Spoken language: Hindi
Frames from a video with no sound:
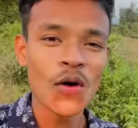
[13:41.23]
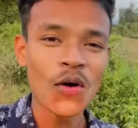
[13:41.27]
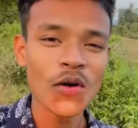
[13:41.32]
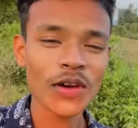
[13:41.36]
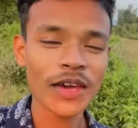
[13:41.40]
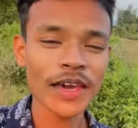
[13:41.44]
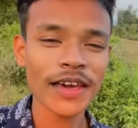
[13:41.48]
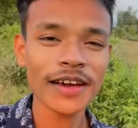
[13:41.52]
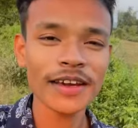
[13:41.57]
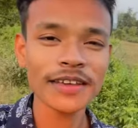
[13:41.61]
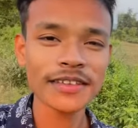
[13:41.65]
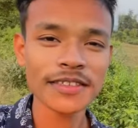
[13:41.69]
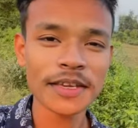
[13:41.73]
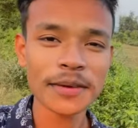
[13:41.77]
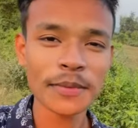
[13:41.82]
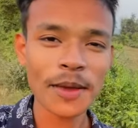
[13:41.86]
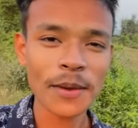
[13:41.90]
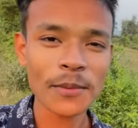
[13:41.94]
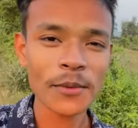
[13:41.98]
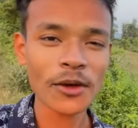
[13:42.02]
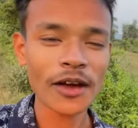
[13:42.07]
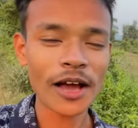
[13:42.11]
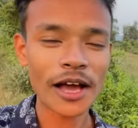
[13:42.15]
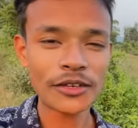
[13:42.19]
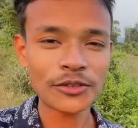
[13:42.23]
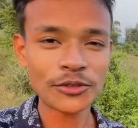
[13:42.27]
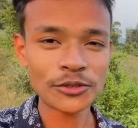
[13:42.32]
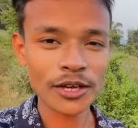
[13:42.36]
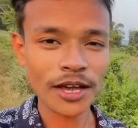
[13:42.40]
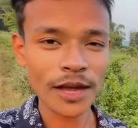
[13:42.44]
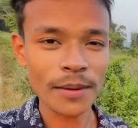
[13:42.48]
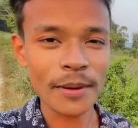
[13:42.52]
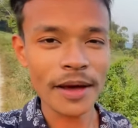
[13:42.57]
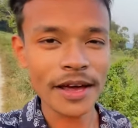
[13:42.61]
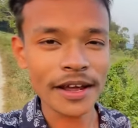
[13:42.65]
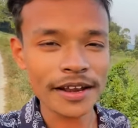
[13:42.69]
ओके गाइस अभी हम लोग आ
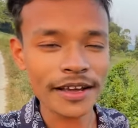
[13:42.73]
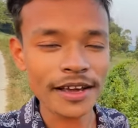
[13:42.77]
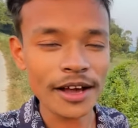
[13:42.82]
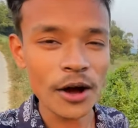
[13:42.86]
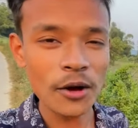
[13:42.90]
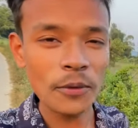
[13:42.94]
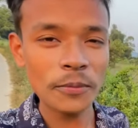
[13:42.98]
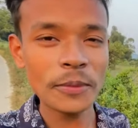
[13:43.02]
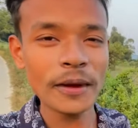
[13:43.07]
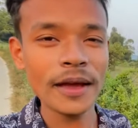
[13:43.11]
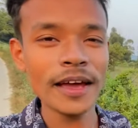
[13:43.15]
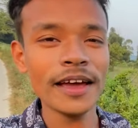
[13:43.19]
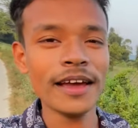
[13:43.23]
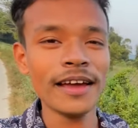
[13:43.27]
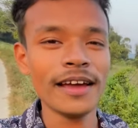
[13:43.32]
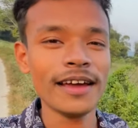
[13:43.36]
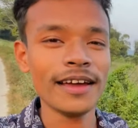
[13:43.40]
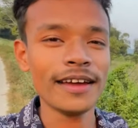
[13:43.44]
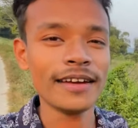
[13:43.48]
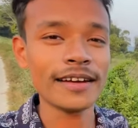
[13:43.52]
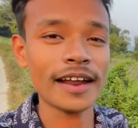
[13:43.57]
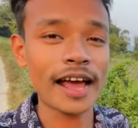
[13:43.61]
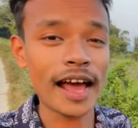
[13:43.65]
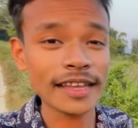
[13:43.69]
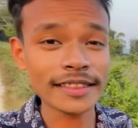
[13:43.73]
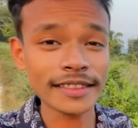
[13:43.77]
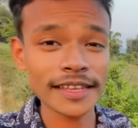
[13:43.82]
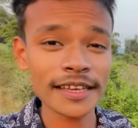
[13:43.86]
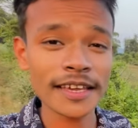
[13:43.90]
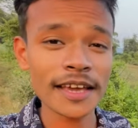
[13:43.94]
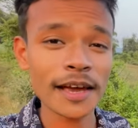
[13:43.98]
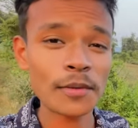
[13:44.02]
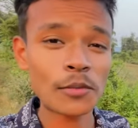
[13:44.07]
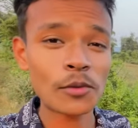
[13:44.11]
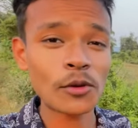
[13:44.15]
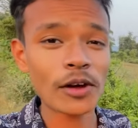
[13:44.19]
चुके हैं हमारे गांव पे एंड आते
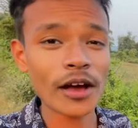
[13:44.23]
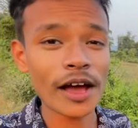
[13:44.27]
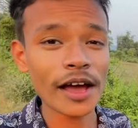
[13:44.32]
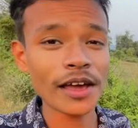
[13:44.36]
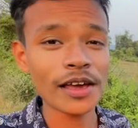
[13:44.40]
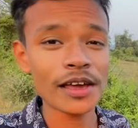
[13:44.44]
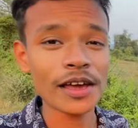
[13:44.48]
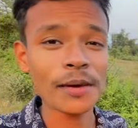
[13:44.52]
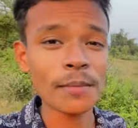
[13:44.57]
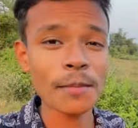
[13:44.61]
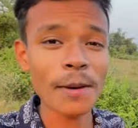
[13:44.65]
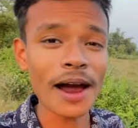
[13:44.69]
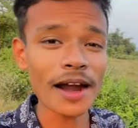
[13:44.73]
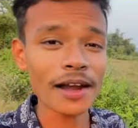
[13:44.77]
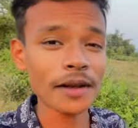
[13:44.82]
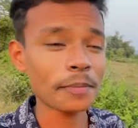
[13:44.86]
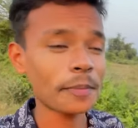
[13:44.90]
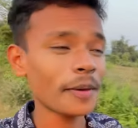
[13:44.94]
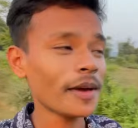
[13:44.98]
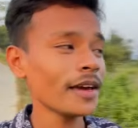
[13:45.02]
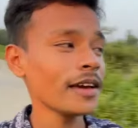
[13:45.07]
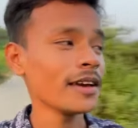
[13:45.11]
ही हम लोग आए हैं मार्ट पे